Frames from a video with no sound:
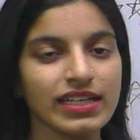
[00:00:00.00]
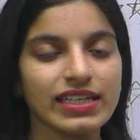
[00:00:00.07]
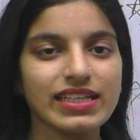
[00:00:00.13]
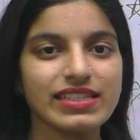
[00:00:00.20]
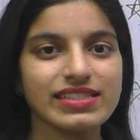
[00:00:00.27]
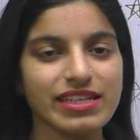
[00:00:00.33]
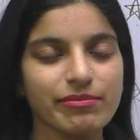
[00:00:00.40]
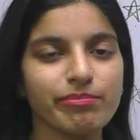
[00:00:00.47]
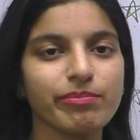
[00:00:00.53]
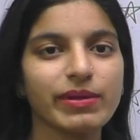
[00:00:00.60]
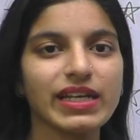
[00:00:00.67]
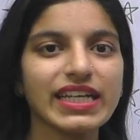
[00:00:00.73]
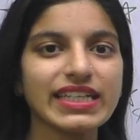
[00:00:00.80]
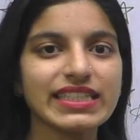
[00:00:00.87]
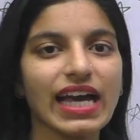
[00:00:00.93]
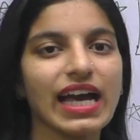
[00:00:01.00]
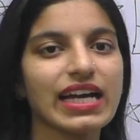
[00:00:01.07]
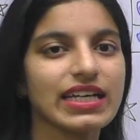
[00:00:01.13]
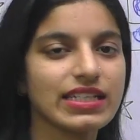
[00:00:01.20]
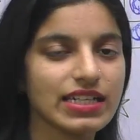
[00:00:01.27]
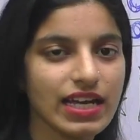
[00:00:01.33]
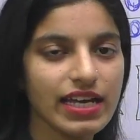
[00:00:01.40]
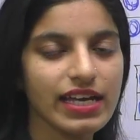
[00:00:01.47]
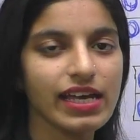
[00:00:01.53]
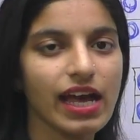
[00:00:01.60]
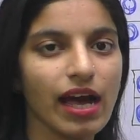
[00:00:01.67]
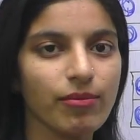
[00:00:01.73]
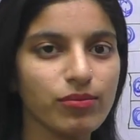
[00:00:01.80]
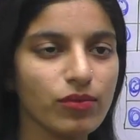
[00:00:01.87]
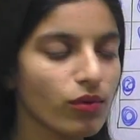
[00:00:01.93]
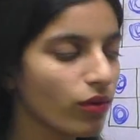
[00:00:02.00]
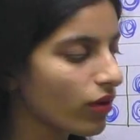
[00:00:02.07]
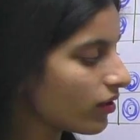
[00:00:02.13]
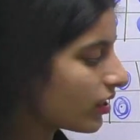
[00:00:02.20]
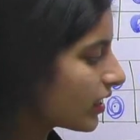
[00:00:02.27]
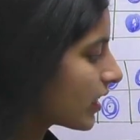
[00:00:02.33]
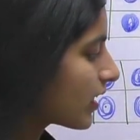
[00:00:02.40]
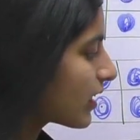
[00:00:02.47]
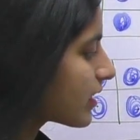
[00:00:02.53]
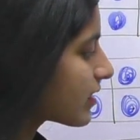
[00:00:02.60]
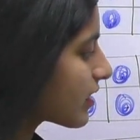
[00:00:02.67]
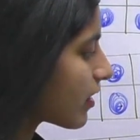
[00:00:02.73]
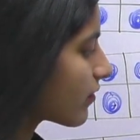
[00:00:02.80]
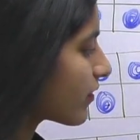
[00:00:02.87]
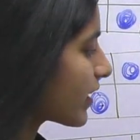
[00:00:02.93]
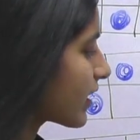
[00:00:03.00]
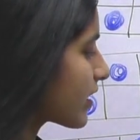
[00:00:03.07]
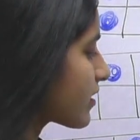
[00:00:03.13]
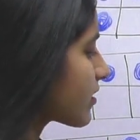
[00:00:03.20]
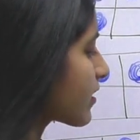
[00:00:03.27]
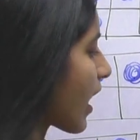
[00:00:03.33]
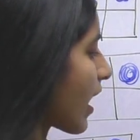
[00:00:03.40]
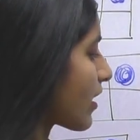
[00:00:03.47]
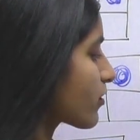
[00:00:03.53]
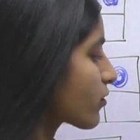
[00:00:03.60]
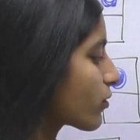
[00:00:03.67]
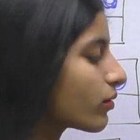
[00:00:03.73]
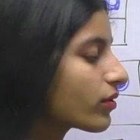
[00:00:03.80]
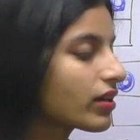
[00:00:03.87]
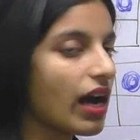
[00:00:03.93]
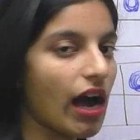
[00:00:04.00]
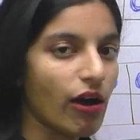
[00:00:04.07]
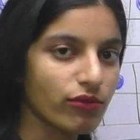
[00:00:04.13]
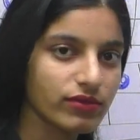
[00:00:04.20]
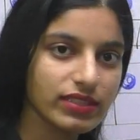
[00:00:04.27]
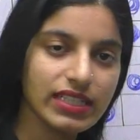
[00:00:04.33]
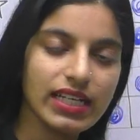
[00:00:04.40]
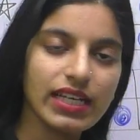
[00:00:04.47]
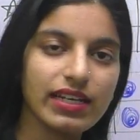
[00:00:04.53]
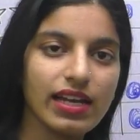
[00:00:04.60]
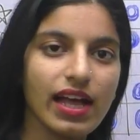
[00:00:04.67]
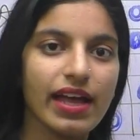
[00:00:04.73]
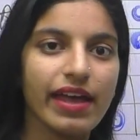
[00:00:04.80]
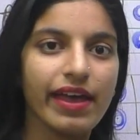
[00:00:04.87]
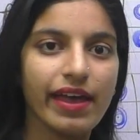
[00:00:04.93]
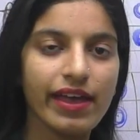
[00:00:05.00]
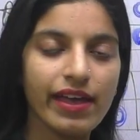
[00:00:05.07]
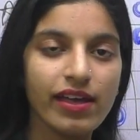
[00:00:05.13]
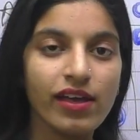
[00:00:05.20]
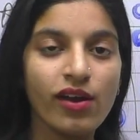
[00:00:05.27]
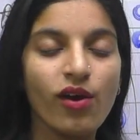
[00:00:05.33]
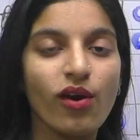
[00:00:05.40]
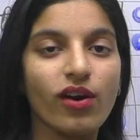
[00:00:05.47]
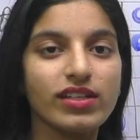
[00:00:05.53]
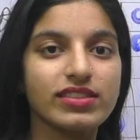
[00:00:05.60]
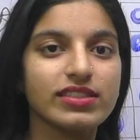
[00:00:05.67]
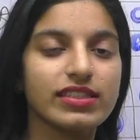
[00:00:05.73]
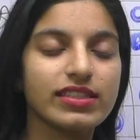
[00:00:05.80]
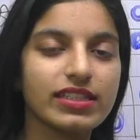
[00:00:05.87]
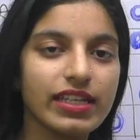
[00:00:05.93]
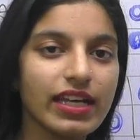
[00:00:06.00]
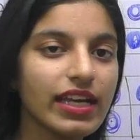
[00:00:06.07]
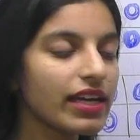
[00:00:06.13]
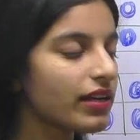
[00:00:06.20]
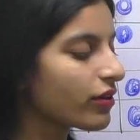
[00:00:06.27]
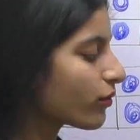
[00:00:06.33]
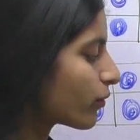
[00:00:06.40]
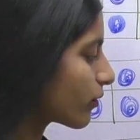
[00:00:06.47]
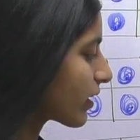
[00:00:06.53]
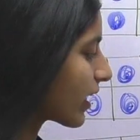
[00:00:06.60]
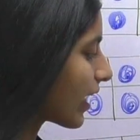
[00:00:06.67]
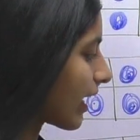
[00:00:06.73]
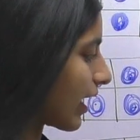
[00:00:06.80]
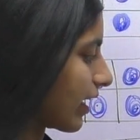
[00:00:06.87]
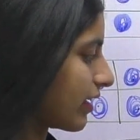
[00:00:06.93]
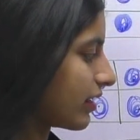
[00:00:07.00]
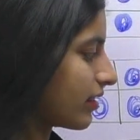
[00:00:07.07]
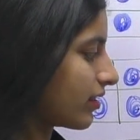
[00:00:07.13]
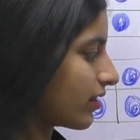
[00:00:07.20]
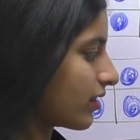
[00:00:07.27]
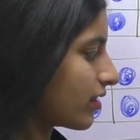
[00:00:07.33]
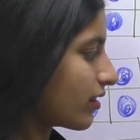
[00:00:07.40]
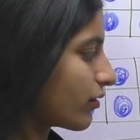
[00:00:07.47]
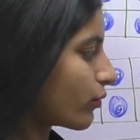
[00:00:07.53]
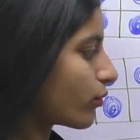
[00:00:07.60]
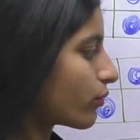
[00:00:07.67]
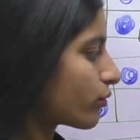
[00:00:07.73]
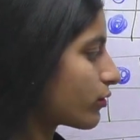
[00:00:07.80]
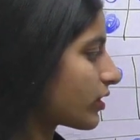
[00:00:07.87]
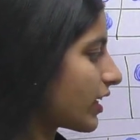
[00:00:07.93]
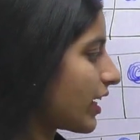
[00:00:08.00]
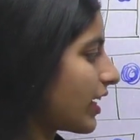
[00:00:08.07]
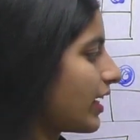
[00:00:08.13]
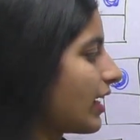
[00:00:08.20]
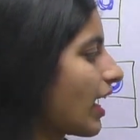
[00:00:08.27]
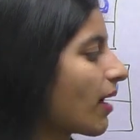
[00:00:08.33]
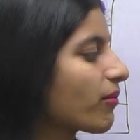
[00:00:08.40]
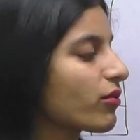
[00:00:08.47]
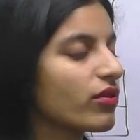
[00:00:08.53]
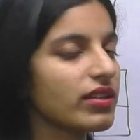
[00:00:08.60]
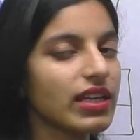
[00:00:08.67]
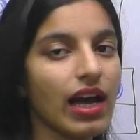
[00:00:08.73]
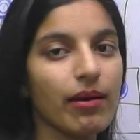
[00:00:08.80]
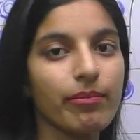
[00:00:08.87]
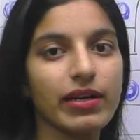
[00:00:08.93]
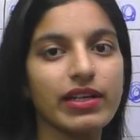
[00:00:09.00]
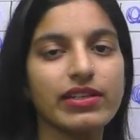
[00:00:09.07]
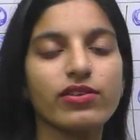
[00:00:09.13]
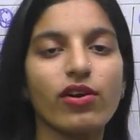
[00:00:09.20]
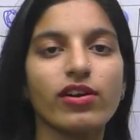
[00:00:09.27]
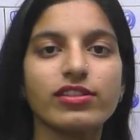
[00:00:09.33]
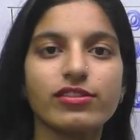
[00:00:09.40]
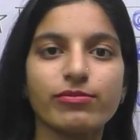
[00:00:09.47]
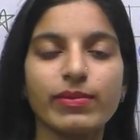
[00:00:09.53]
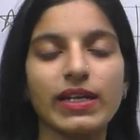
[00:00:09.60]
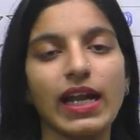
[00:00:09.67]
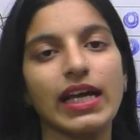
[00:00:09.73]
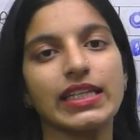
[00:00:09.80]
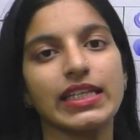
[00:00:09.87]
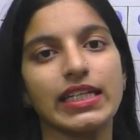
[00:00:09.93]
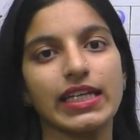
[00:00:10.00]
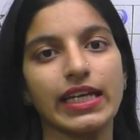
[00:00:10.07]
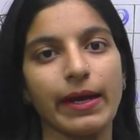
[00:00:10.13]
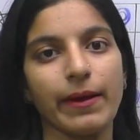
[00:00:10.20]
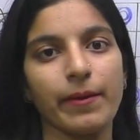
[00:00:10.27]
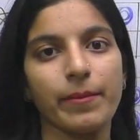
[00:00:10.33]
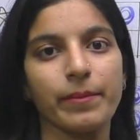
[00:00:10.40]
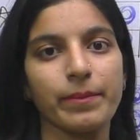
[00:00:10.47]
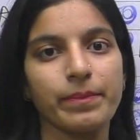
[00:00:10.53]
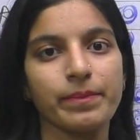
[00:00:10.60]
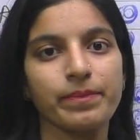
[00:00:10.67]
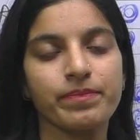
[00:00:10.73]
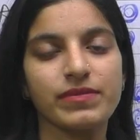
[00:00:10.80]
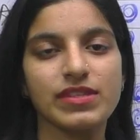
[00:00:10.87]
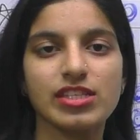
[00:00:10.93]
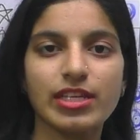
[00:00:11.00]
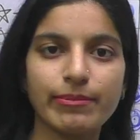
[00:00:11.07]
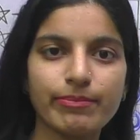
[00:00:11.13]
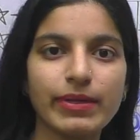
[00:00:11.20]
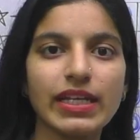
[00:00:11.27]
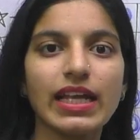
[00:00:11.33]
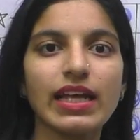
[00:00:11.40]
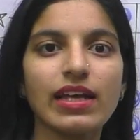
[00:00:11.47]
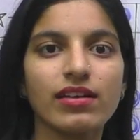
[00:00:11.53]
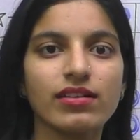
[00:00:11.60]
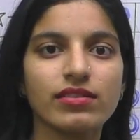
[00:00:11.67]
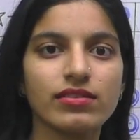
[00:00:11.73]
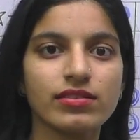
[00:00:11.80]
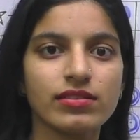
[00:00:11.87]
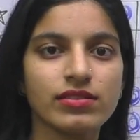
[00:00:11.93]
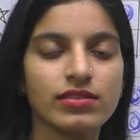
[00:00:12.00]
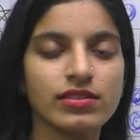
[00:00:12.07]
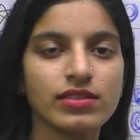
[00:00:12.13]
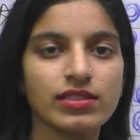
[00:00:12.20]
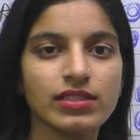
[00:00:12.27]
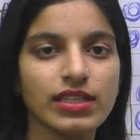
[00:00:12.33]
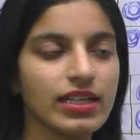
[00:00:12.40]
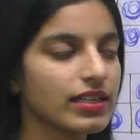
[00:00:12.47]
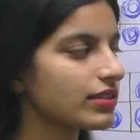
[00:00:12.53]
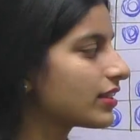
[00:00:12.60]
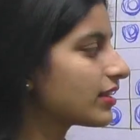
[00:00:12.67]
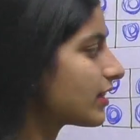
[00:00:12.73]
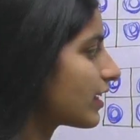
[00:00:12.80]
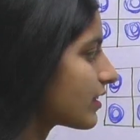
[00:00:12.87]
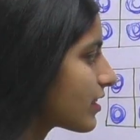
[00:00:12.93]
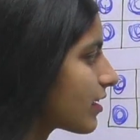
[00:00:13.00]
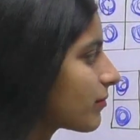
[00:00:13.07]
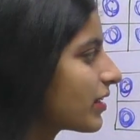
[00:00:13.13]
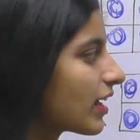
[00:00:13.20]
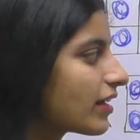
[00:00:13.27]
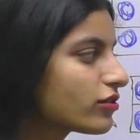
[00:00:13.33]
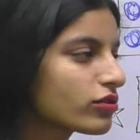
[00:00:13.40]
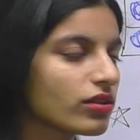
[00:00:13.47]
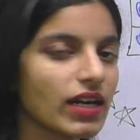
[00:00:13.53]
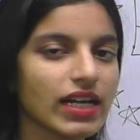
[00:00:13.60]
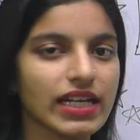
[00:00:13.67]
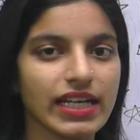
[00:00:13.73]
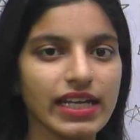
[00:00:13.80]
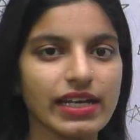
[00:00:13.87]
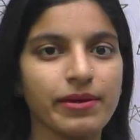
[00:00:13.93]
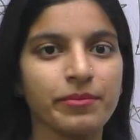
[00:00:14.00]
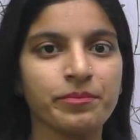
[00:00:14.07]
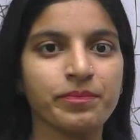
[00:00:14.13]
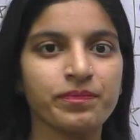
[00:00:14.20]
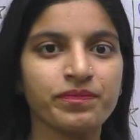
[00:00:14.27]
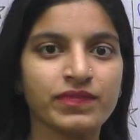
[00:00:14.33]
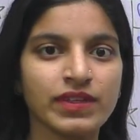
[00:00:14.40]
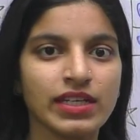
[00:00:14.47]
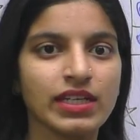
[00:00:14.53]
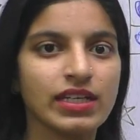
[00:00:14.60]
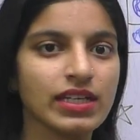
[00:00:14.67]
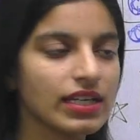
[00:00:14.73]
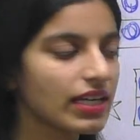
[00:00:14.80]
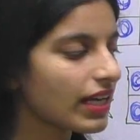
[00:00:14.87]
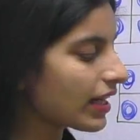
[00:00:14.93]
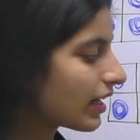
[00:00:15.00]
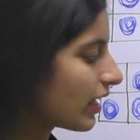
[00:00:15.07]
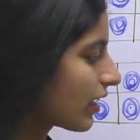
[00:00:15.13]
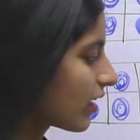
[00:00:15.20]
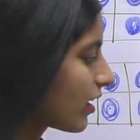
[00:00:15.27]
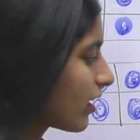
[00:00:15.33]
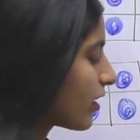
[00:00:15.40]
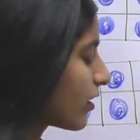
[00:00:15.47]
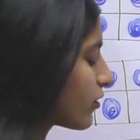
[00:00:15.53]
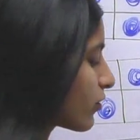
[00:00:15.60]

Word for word: सिंपली क्या करना है आपको सिर्फ इन स्टार्स को काउंट करना है और जितने होंगे उतने ही आपको यहाँ पर डॉट्स बना देने हैं सिंपल है इतनी देर से हम यही तो कर रहे हैं है ना तो